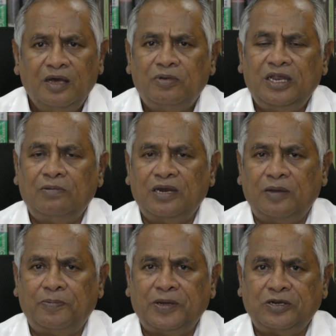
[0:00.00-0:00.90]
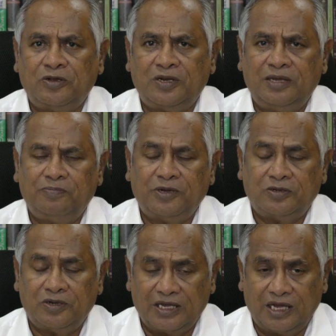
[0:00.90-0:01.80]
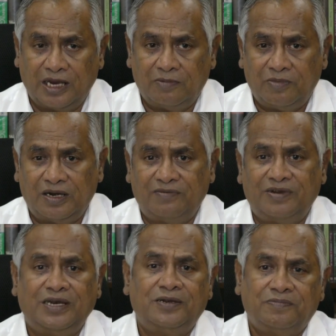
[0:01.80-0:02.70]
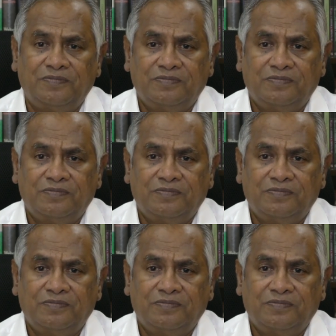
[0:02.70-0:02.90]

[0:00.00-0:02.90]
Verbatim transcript: பெரியவங்கள பெற்றோரை பெற்றோரை கனம் பண்ண வேண்டும்